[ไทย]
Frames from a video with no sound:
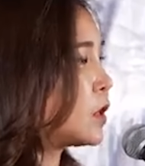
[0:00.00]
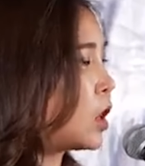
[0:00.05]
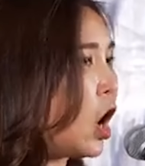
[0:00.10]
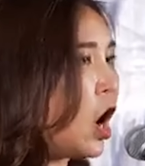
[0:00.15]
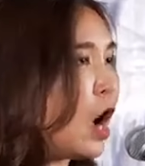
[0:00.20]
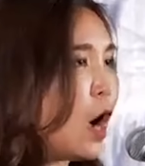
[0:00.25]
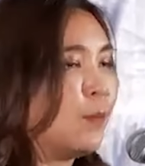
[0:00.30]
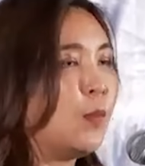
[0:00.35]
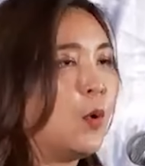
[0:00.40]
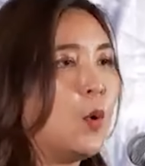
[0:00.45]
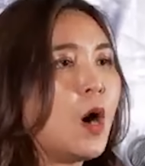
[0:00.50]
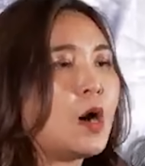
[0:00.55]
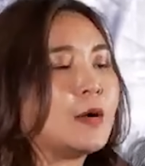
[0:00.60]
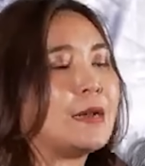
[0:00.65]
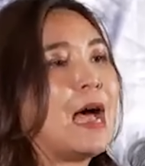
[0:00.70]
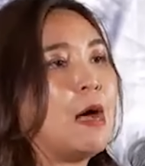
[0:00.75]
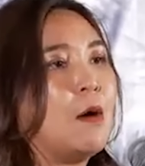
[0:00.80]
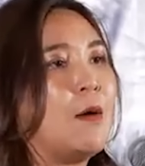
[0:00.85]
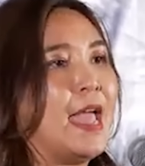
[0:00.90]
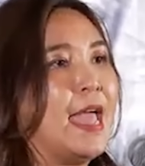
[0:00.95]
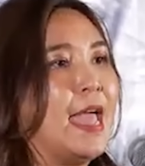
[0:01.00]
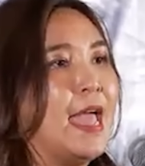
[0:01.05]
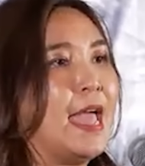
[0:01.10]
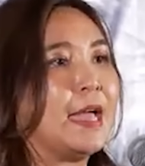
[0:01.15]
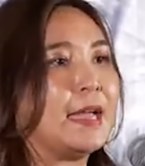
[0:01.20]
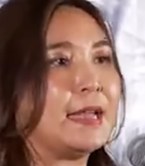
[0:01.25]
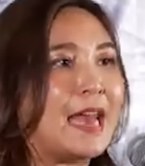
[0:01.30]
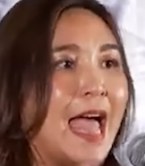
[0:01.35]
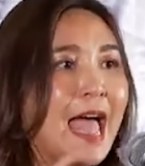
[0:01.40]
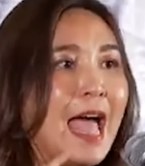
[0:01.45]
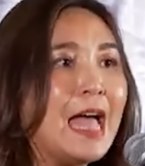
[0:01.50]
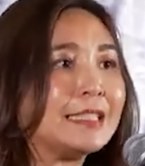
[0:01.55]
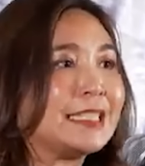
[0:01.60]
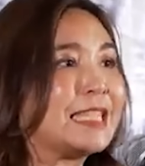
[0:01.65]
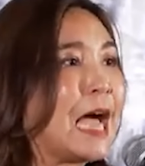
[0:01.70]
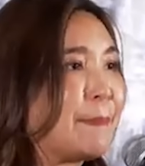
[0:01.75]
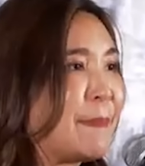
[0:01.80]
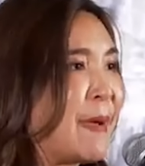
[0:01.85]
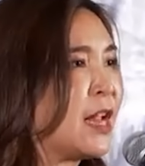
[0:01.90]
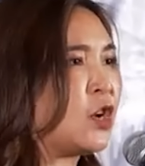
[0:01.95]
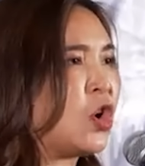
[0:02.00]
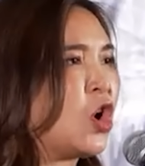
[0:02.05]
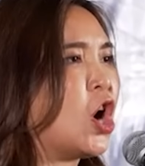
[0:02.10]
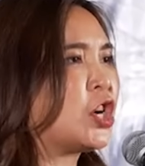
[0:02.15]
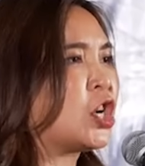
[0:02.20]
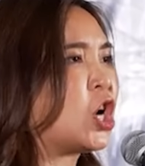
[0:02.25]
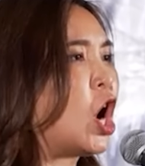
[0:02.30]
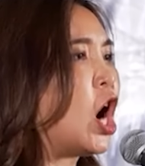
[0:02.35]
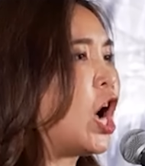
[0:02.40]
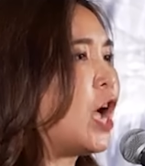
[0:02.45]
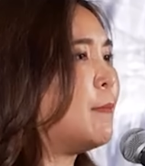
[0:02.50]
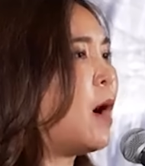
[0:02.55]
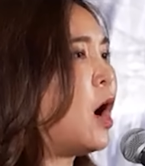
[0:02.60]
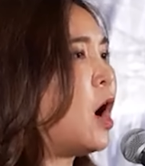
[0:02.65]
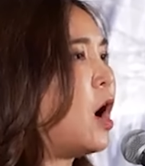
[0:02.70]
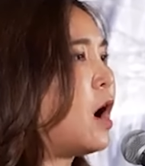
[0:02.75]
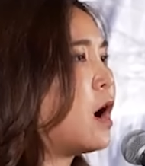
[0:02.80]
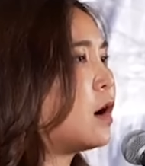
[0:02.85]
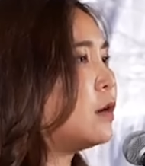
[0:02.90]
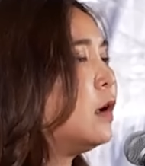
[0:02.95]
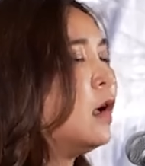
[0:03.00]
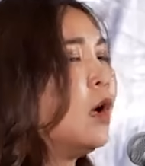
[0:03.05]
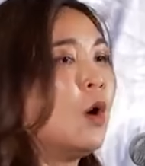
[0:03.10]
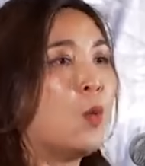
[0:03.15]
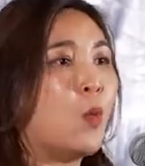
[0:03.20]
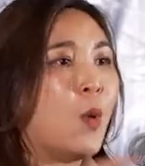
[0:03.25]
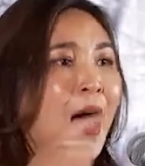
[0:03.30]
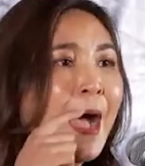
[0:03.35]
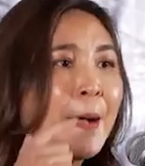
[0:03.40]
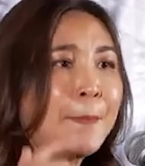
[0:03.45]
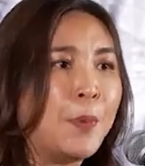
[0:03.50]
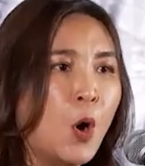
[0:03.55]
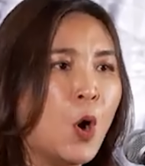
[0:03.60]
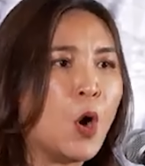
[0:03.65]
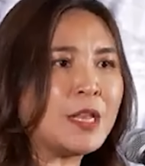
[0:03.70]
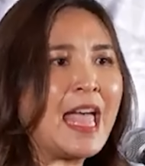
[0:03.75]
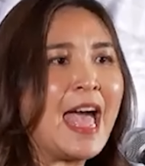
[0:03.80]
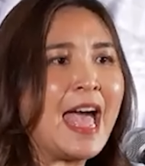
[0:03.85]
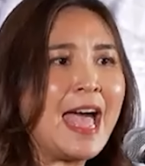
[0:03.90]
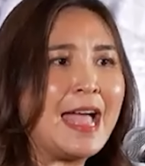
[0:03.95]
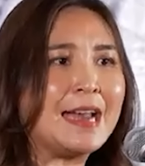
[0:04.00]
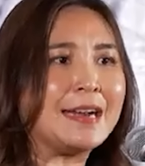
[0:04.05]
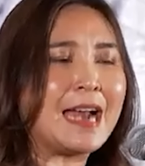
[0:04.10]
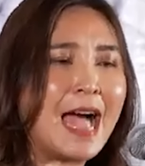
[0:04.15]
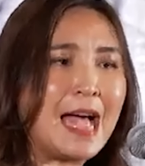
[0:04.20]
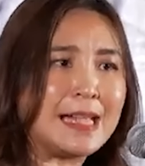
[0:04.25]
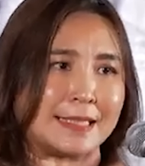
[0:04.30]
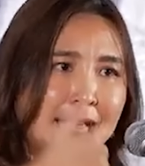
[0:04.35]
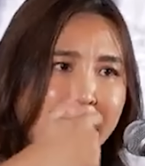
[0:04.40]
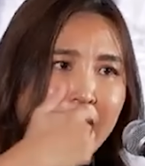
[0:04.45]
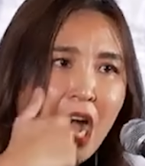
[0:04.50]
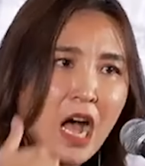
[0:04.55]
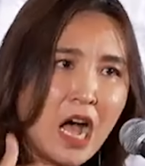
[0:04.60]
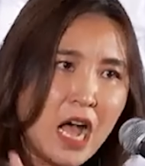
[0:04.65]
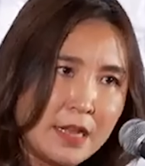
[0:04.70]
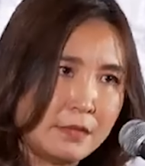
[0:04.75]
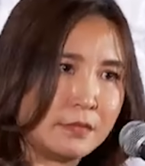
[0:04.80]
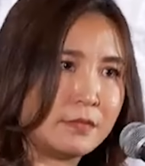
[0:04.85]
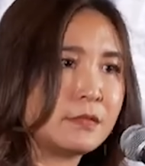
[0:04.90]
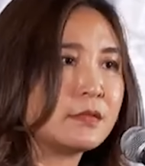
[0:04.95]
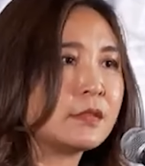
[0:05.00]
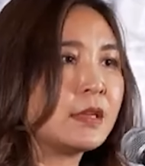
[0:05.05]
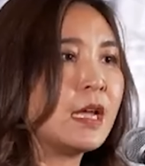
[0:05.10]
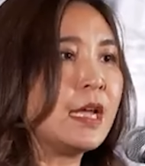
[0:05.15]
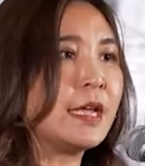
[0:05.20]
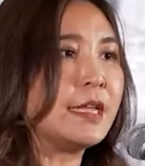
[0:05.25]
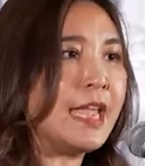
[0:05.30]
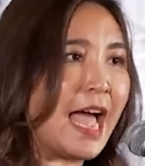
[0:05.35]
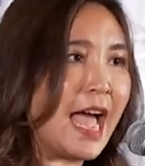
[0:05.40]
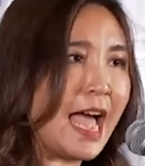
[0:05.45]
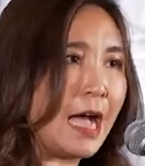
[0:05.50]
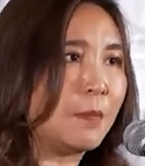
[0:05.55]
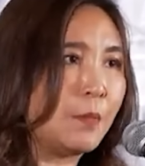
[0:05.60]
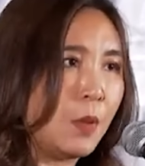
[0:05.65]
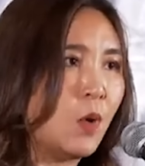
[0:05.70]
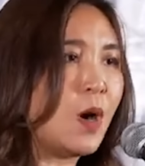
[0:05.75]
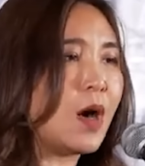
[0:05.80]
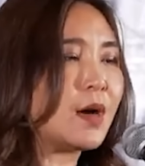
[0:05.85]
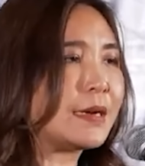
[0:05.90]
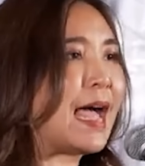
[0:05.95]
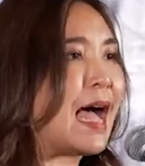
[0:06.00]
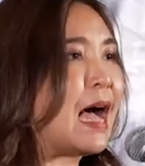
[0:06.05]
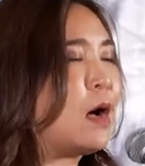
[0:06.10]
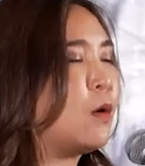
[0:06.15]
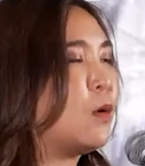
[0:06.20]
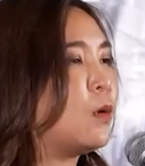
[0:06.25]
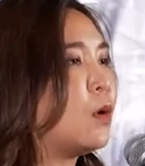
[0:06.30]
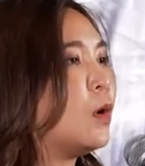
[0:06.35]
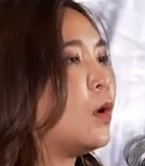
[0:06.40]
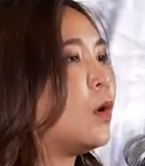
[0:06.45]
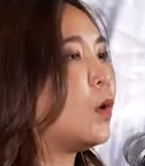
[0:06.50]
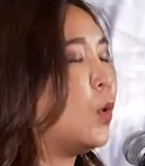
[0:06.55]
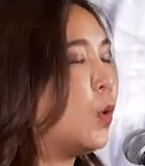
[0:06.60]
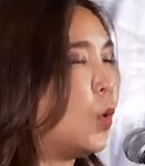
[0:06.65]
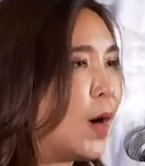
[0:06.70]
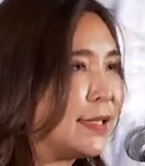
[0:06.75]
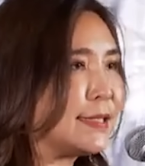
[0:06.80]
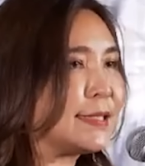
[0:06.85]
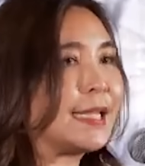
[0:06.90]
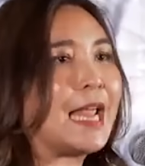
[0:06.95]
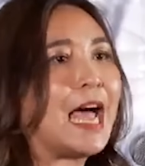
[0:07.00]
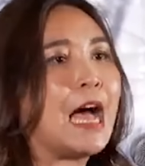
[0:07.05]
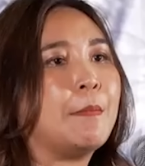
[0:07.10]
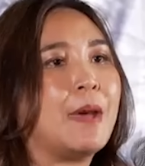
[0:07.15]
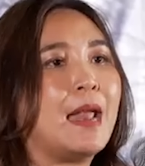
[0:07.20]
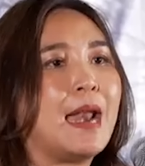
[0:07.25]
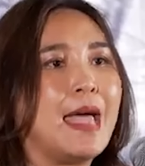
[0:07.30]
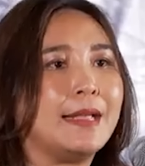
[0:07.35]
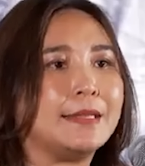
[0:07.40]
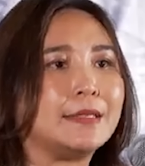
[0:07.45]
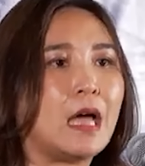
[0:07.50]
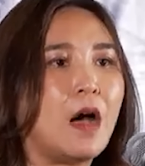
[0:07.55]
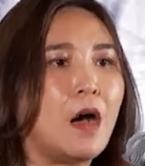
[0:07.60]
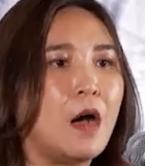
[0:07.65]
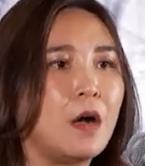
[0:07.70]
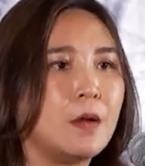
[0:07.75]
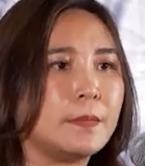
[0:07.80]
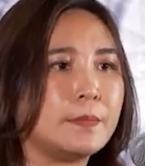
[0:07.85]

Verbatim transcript: ของพวกเราเองและจะเป็นคนคอยบอกว่าผู้แทนราษฎรอย่างพวกเราควรจะทำอะไรต่อ